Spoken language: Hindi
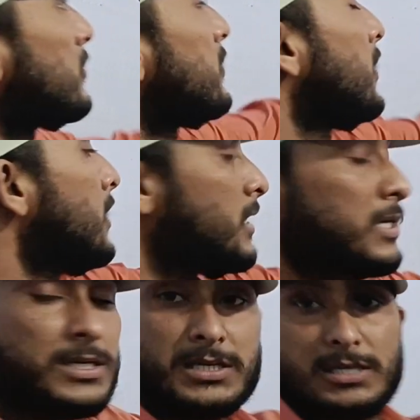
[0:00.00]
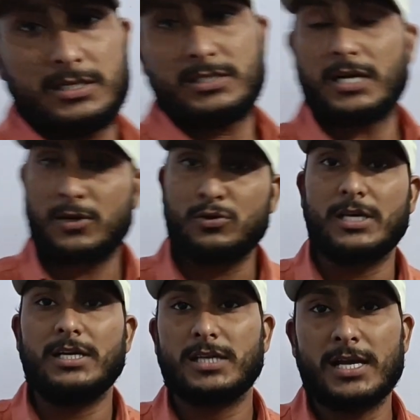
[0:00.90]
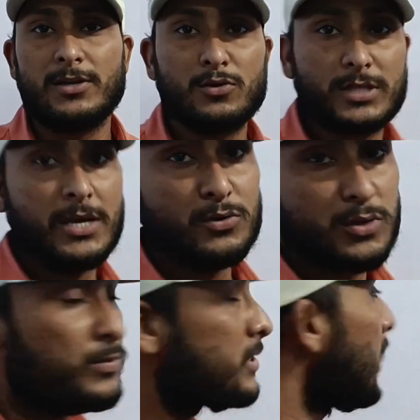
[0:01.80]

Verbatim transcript: जो चक्कर होता है साइकिल होता है उसको